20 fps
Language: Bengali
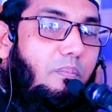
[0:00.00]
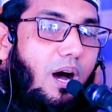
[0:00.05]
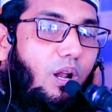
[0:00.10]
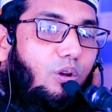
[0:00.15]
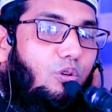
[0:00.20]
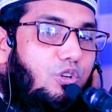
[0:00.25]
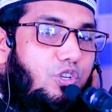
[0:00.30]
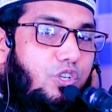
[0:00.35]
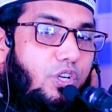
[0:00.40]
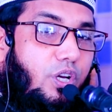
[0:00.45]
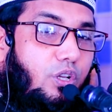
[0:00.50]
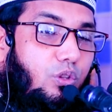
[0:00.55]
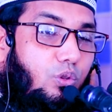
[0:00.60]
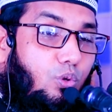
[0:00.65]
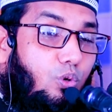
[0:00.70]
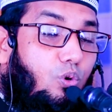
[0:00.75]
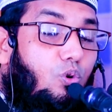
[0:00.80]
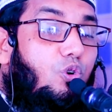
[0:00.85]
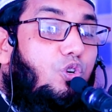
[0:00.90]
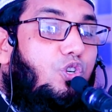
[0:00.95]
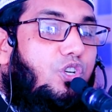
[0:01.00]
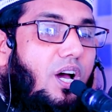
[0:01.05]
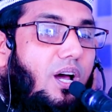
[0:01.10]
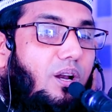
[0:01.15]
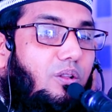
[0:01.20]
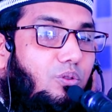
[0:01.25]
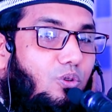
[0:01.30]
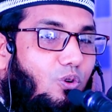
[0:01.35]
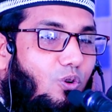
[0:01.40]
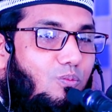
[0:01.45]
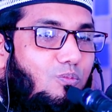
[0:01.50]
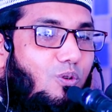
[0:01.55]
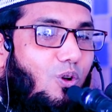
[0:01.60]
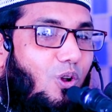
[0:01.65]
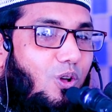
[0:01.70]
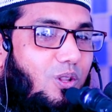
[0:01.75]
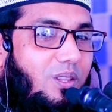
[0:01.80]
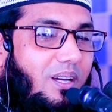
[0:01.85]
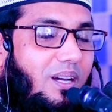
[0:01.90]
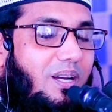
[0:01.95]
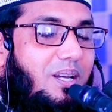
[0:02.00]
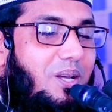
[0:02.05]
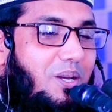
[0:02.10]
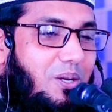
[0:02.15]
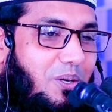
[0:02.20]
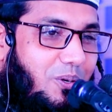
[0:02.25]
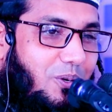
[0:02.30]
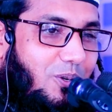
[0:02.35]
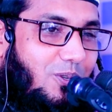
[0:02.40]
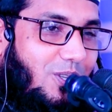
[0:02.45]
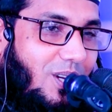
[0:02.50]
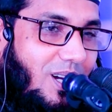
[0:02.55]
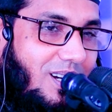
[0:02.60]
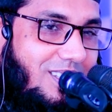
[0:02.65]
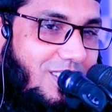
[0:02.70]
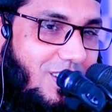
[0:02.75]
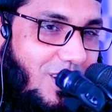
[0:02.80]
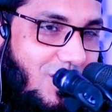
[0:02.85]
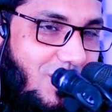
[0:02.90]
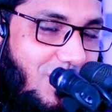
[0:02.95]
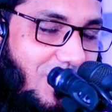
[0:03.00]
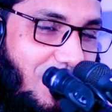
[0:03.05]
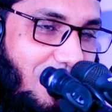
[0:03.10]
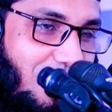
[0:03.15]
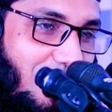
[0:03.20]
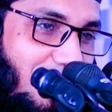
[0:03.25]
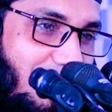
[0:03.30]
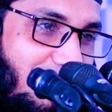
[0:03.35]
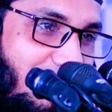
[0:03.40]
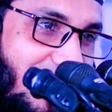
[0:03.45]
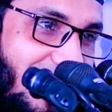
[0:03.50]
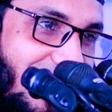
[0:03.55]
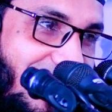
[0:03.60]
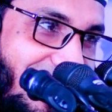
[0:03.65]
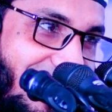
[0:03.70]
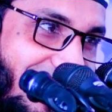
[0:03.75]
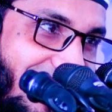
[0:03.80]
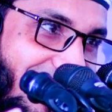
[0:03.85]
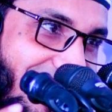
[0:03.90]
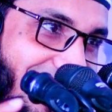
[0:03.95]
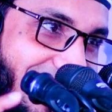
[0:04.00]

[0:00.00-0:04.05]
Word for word: মানুষের দোষ আর দুর্বলতা খোঁজার চেষ্টা করবে না